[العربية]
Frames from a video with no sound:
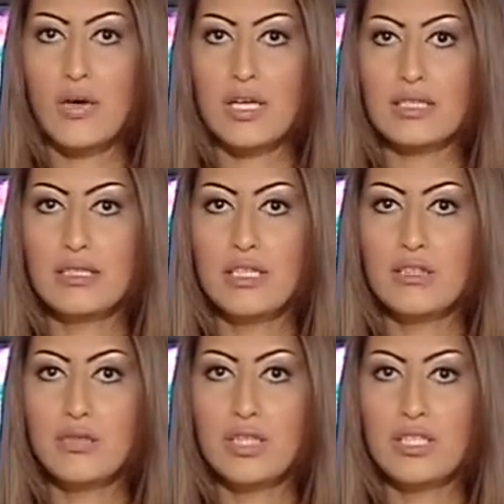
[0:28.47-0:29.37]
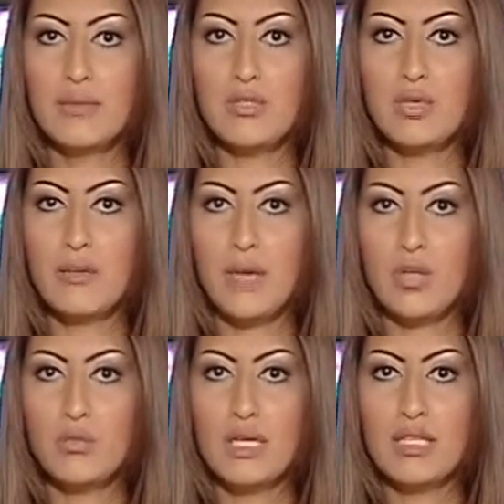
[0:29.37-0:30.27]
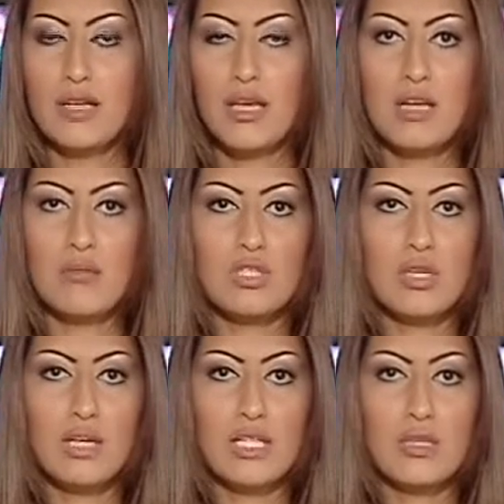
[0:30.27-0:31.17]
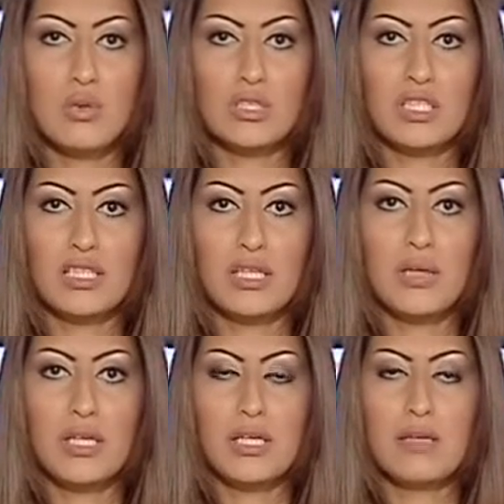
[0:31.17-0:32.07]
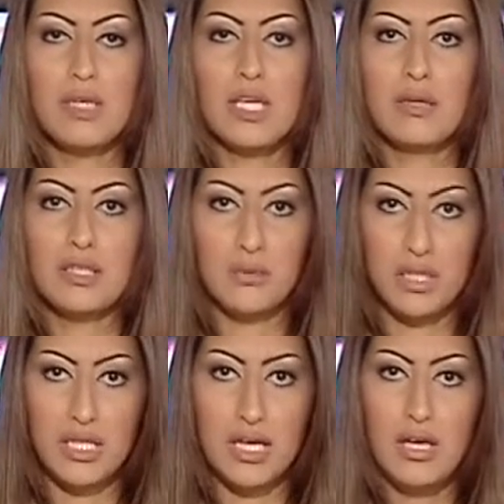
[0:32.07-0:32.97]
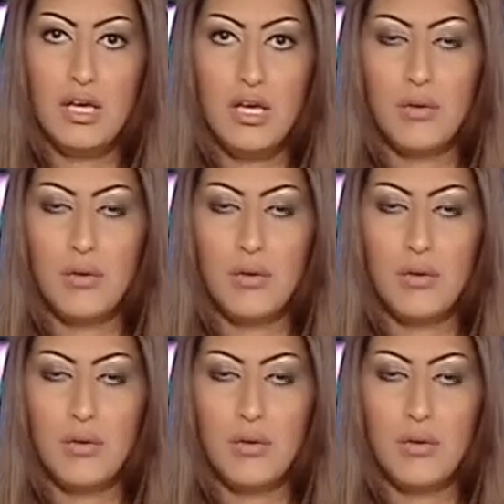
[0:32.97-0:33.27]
والتي تهدف لتبادل المعلومات على المستويات الوطنية والإقليمية والدولية